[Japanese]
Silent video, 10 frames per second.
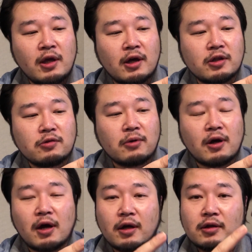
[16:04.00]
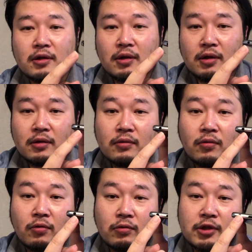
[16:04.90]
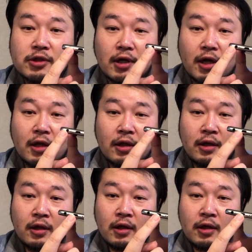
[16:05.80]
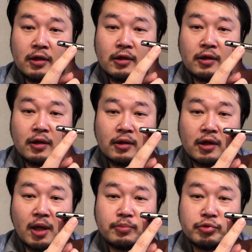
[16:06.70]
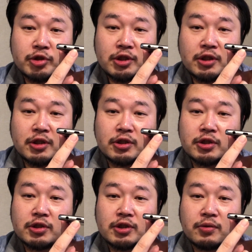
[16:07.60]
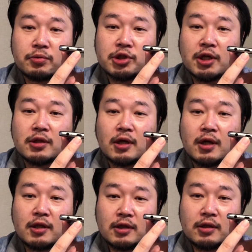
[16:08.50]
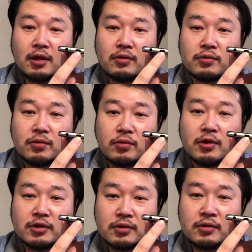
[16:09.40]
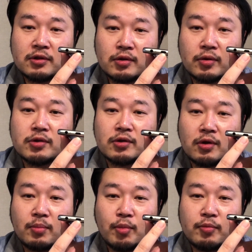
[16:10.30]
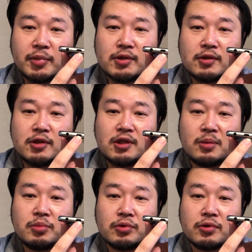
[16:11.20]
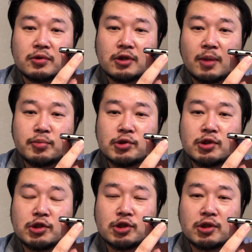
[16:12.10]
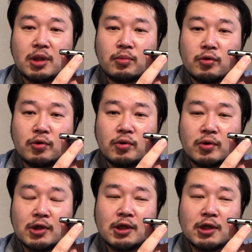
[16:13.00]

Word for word: あとはここですかタイプ C にしてほしかったかなっていうとこですそろそろもう別に全部タイプ C にしちゃっても